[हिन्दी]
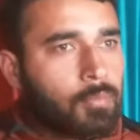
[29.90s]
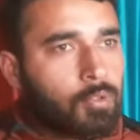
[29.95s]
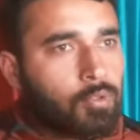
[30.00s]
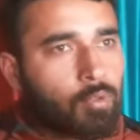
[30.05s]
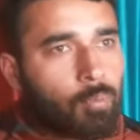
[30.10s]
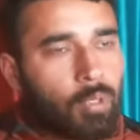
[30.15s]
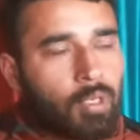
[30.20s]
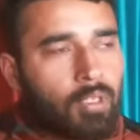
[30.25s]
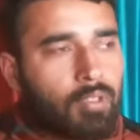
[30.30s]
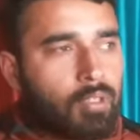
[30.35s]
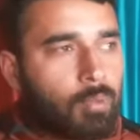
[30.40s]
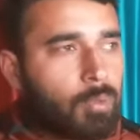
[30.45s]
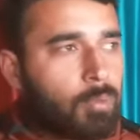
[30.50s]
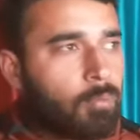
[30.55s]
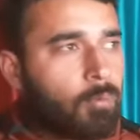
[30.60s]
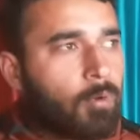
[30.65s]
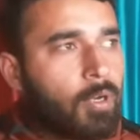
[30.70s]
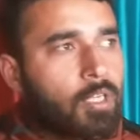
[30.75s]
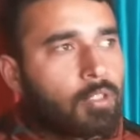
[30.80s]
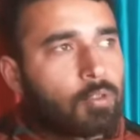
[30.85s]
तो मेरे सभी
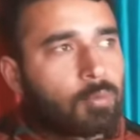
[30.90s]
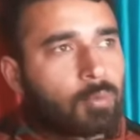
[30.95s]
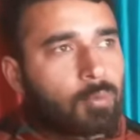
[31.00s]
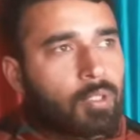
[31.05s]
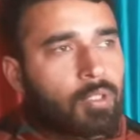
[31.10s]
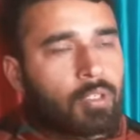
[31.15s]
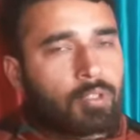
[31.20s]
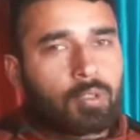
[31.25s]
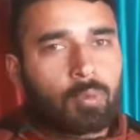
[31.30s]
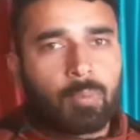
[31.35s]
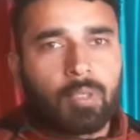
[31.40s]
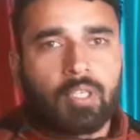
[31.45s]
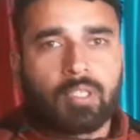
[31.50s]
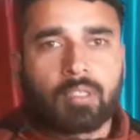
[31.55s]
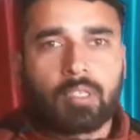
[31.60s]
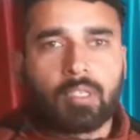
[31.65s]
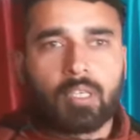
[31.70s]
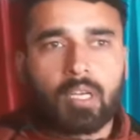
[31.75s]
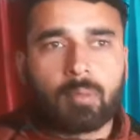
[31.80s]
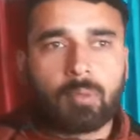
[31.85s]
मोबाइल जो पंद्रह सौ बीस
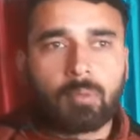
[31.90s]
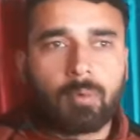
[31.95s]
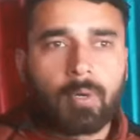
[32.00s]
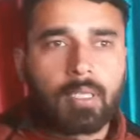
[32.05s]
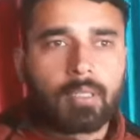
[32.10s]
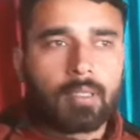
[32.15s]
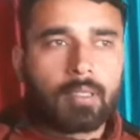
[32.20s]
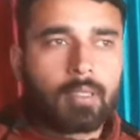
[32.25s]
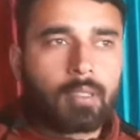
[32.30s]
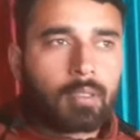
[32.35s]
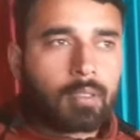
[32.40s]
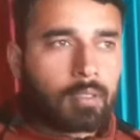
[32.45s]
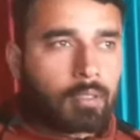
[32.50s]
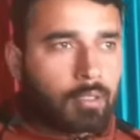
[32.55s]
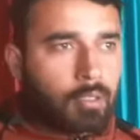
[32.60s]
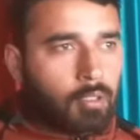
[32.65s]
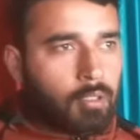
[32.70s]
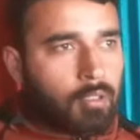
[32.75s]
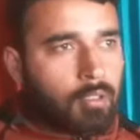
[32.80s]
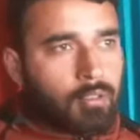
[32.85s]
की रेंज में मोबाइल थे
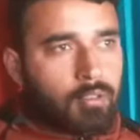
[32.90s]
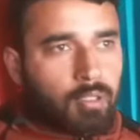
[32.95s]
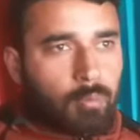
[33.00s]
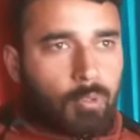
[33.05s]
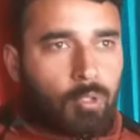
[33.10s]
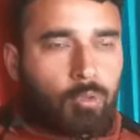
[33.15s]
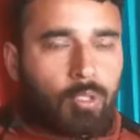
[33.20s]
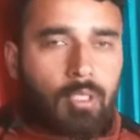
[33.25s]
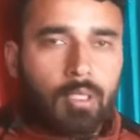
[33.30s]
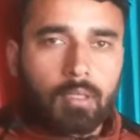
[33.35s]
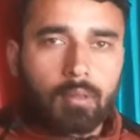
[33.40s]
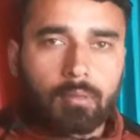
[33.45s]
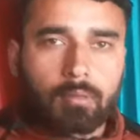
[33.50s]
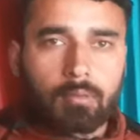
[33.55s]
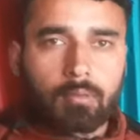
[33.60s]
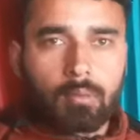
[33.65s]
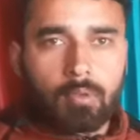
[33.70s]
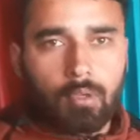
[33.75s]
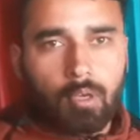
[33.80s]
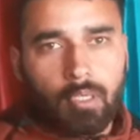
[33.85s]
सभी को ही
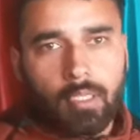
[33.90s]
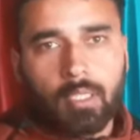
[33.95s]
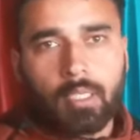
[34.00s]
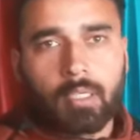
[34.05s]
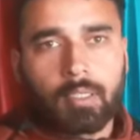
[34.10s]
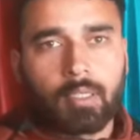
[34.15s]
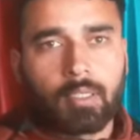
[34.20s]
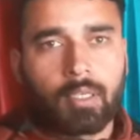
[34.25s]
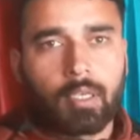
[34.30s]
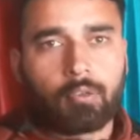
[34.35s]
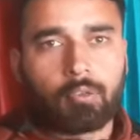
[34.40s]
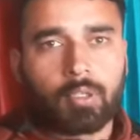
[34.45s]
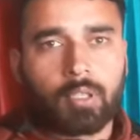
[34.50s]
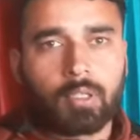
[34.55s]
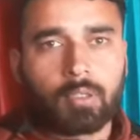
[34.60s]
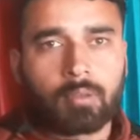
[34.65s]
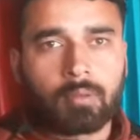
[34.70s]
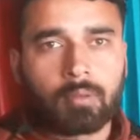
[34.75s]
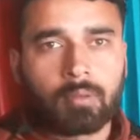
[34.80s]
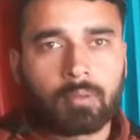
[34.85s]
उड़ा के लेके गया हुआ
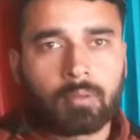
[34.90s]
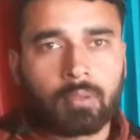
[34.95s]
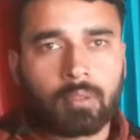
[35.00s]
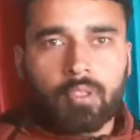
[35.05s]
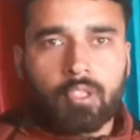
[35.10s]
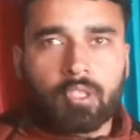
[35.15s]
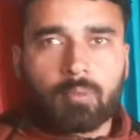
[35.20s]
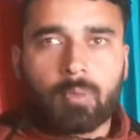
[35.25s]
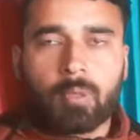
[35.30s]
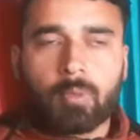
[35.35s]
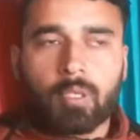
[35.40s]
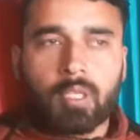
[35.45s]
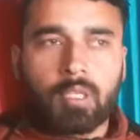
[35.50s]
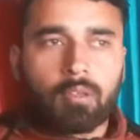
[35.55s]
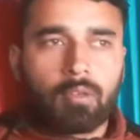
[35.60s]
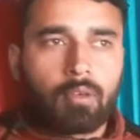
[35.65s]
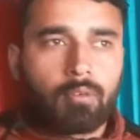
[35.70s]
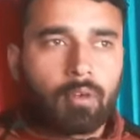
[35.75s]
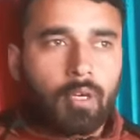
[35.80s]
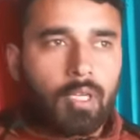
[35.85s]
था तो मैंने
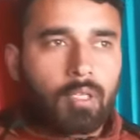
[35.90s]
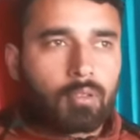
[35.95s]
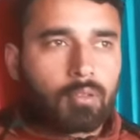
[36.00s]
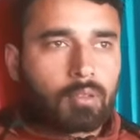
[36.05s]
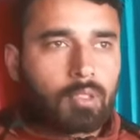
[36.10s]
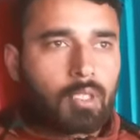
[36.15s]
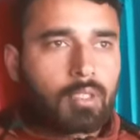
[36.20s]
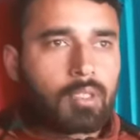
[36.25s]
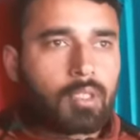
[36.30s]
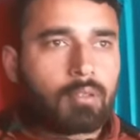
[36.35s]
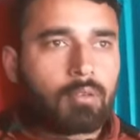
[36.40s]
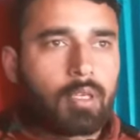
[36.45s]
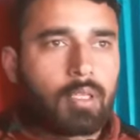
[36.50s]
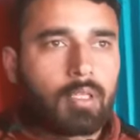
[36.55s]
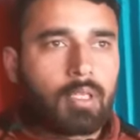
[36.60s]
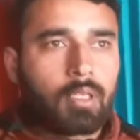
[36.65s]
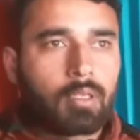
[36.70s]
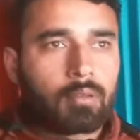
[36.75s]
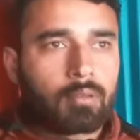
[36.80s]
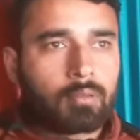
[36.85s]
एफ आई दर्ज
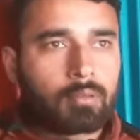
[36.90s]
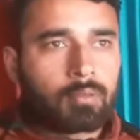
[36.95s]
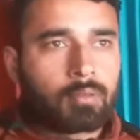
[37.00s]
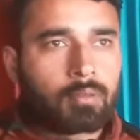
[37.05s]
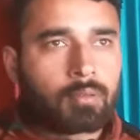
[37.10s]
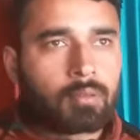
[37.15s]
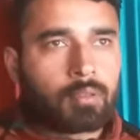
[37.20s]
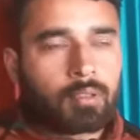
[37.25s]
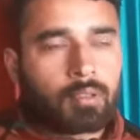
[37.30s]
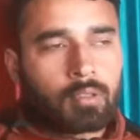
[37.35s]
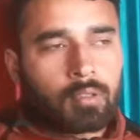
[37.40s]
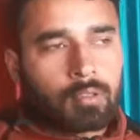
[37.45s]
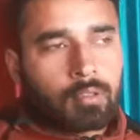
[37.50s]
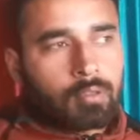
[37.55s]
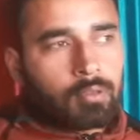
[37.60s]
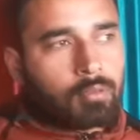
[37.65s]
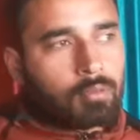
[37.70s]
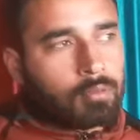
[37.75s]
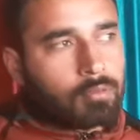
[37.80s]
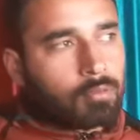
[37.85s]
करवाई है
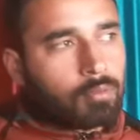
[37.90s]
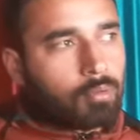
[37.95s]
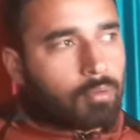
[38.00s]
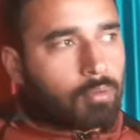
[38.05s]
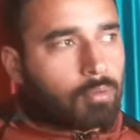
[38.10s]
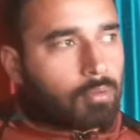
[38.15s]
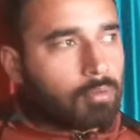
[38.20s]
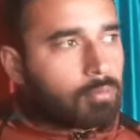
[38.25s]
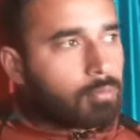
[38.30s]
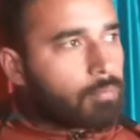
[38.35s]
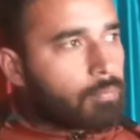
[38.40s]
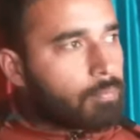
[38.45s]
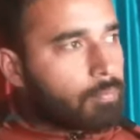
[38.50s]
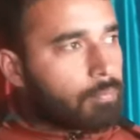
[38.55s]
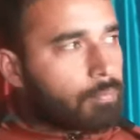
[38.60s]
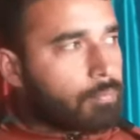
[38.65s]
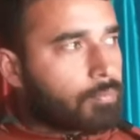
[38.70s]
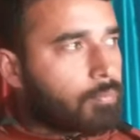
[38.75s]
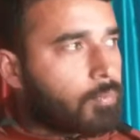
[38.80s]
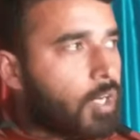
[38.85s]
तो
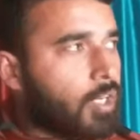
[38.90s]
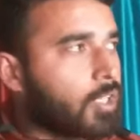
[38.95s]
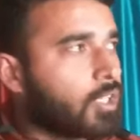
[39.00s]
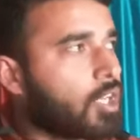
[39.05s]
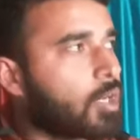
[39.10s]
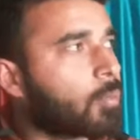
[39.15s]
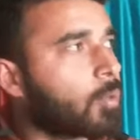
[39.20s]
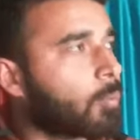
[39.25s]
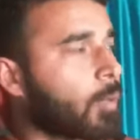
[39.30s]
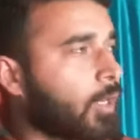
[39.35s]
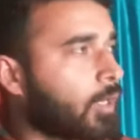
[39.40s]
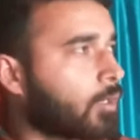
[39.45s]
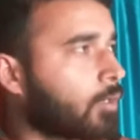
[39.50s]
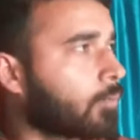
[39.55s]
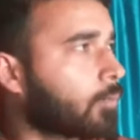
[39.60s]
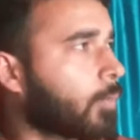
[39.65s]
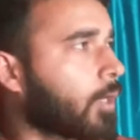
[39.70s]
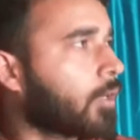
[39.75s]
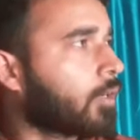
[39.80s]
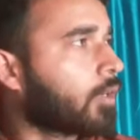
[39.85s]
बाकी यहाँ पे पेन
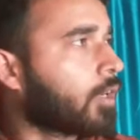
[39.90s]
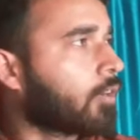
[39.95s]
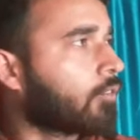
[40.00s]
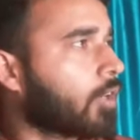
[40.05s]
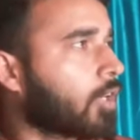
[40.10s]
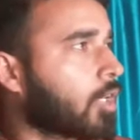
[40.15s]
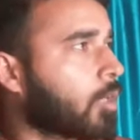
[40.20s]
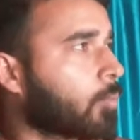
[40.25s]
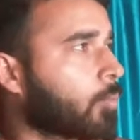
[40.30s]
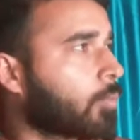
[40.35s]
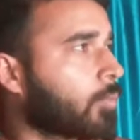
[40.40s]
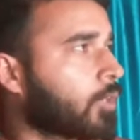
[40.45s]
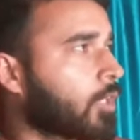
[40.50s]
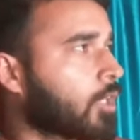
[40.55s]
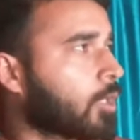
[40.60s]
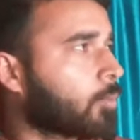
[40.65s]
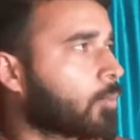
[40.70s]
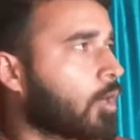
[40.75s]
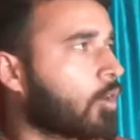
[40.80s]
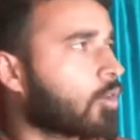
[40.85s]
पेन ड्राइव वगैरह
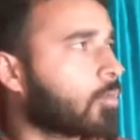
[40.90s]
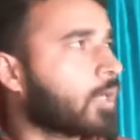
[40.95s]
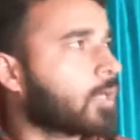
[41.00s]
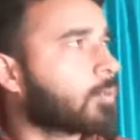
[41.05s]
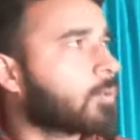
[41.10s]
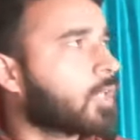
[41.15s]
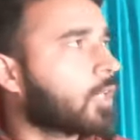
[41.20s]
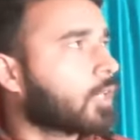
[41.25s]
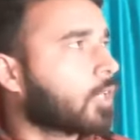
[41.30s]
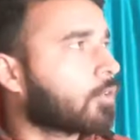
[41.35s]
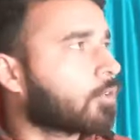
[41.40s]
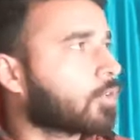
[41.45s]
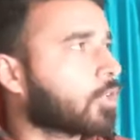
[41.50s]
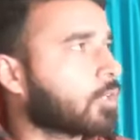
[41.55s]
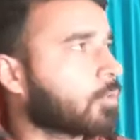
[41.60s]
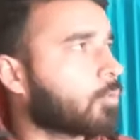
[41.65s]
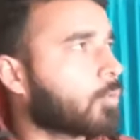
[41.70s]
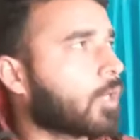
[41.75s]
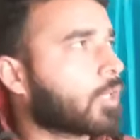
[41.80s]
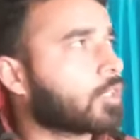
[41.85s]
ये पावर बैंक भी लगे हुए
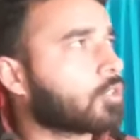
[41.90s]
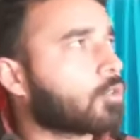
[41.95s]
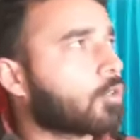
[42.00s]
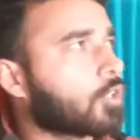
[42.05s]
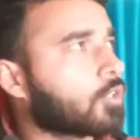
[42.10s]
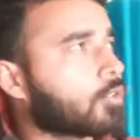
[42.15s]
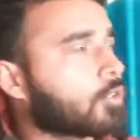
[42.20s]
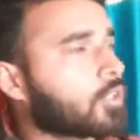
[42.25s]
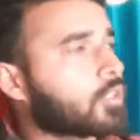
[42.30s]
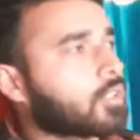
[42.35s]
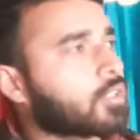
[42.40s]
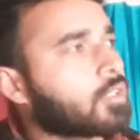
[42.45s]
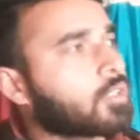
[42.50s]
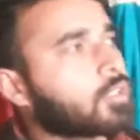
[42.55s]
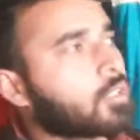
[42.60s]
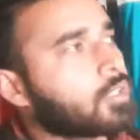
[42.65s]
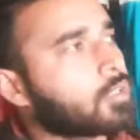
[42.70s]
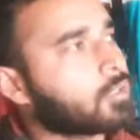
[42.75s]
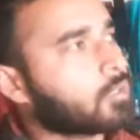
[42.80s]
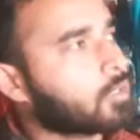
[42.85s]
थे बाकी छोटी छोटी चीज़ें
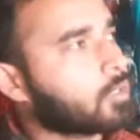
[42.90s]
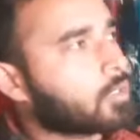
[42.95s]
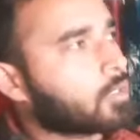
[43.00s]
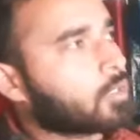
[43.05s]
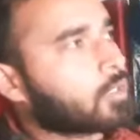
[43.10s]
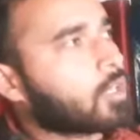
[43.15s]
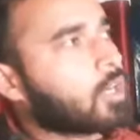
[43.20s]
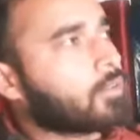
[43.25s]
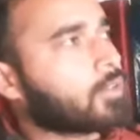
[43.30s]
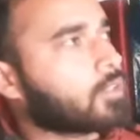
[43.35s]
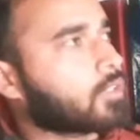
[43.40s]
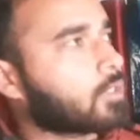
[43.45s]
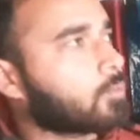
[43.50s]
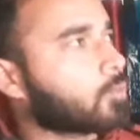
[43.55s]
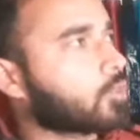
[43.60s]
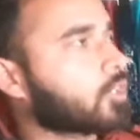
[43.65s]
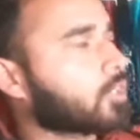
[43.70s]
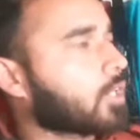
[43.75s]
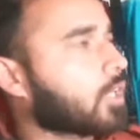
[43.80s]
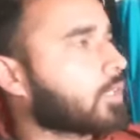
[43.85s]
थी काफ़ी सारा
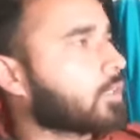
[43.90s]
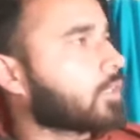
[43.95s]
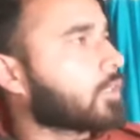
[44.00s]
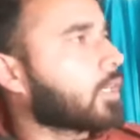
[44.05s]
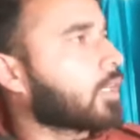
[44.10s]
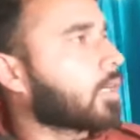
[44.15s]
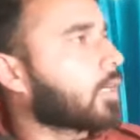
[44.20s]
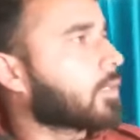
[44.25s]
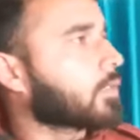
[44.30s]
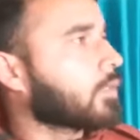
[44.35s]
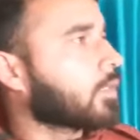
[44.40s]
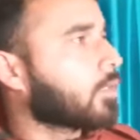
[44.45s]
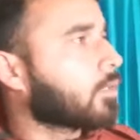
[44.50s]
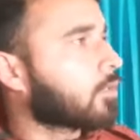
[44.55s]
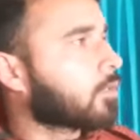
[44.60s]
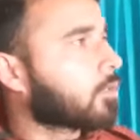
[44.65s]
मुझे याद नहीं आ रहा है ऐसे